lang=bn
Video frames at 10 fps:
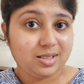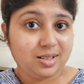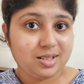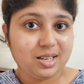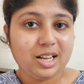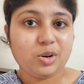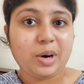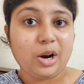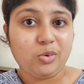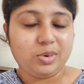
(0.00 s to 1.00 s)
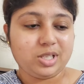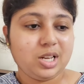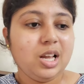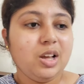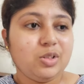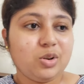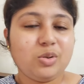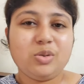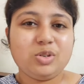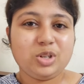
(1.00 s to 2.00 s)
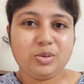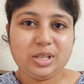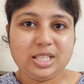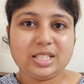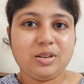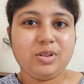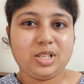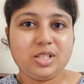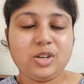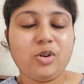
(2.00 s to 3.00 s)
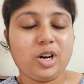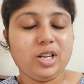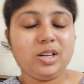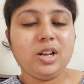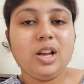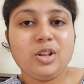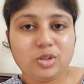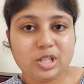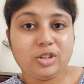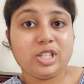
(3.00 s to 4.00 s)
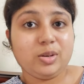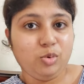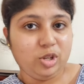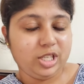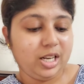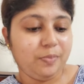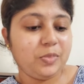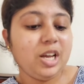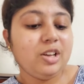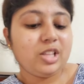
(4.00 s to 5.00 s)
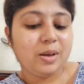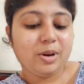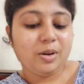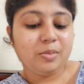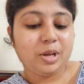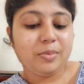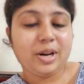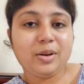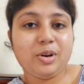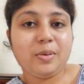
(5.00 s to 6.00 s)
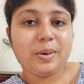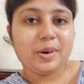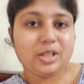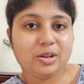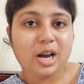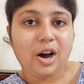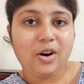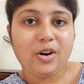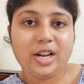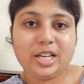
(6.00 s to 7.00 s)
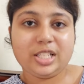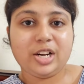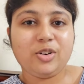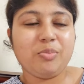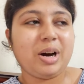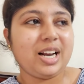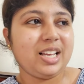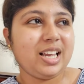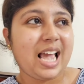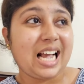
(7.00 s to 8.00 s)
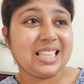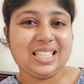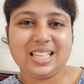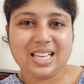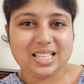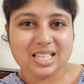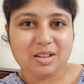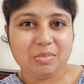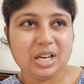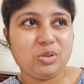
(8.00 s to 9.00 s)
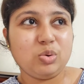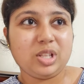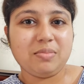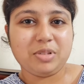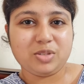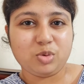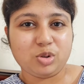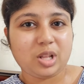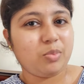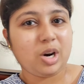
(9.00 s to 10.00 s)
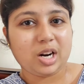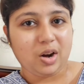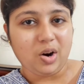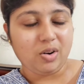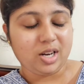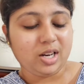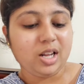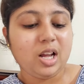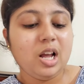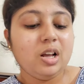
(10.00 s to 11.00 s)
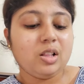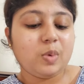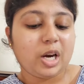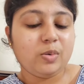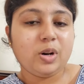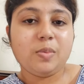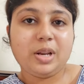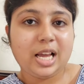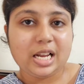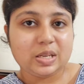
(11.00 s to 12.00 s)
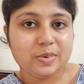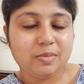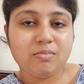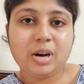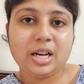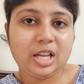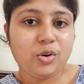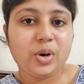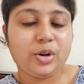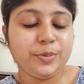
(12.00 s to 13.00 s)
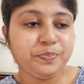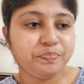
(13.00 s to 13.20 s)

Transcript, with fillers: সিজন এটা ভালো বেশ তখনগুলো সে ইঞ্জেকশন ভেকশন দিয়ে করে তো যাই যেটা বলছিলাম তো এবারে এবারে বললাম এবারে তো খাওয়া হয়নি সেরকম বাড়ি গিয়ে একদিন খেয়েছিলাম মানে দু তিন পিস মতো তারপর আর খাওয়া হয়নি তো মাকে বললাম নিয়ে আসবেন মা নিয়েও এলো